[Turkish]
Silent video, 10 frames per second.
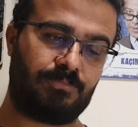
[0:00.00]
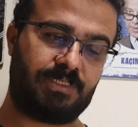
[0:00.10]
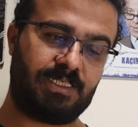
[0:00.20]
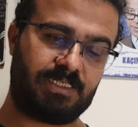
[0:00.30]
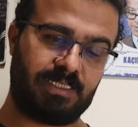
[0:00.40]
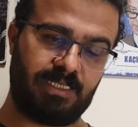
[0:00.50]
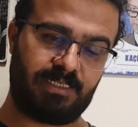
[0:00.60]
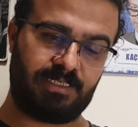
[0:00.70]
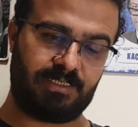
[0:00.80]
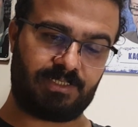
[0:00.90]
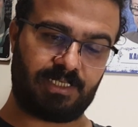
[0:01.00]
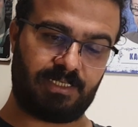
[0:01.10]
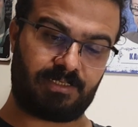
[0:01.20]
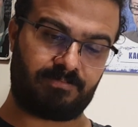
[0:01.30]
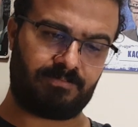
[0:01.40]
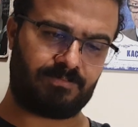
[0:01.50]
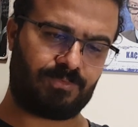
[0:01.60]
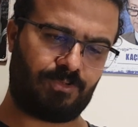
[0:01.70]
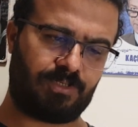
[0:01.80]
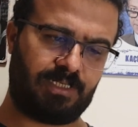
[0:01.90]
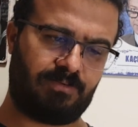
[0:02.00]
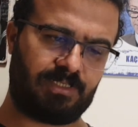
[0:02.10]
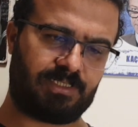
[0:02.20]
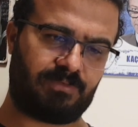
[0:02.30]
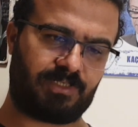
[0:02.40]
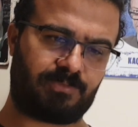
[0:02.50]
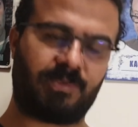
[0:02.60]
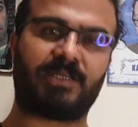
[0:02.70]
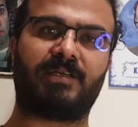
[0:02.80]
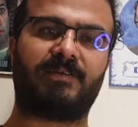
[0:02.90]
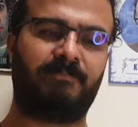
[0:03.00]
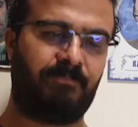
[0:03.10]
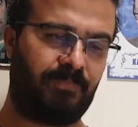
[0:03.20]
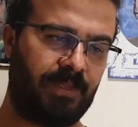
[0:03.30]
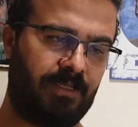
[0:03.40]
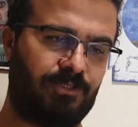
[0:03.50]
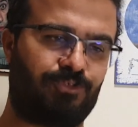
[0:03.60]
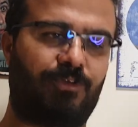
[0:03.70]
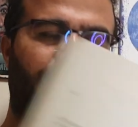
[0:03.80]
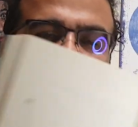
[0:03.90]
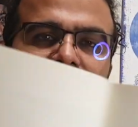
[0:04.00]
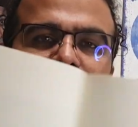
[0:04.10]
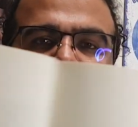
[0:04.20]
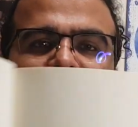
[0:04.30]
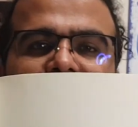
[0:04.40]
çizgileri incelerim. Sonra yavaş yavaş bakarım. Şöyle bakıyorum.